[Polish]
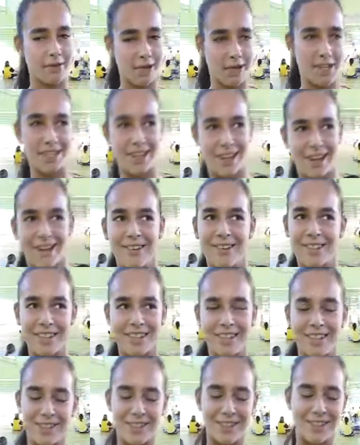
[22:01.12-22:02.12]
wykańczające
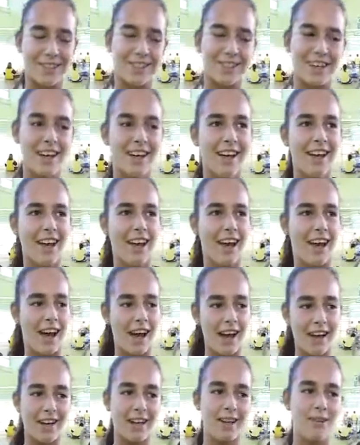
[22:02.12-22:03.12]
troszeczkę,
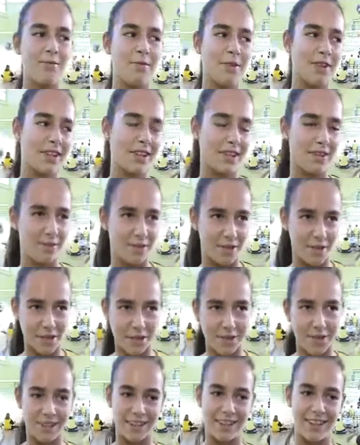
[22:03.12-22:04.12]
ale ja lubię taki
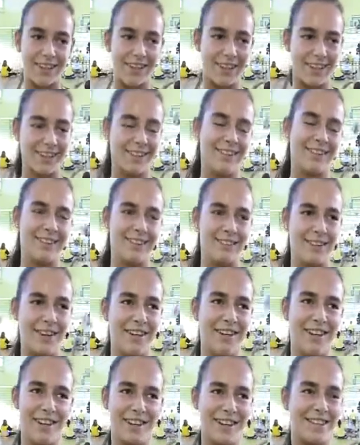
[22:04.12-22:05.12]
wysiłek i
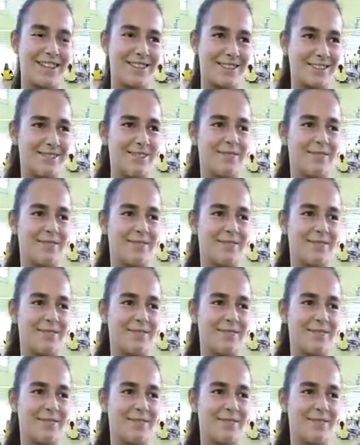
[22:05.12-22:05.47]
fajnie jest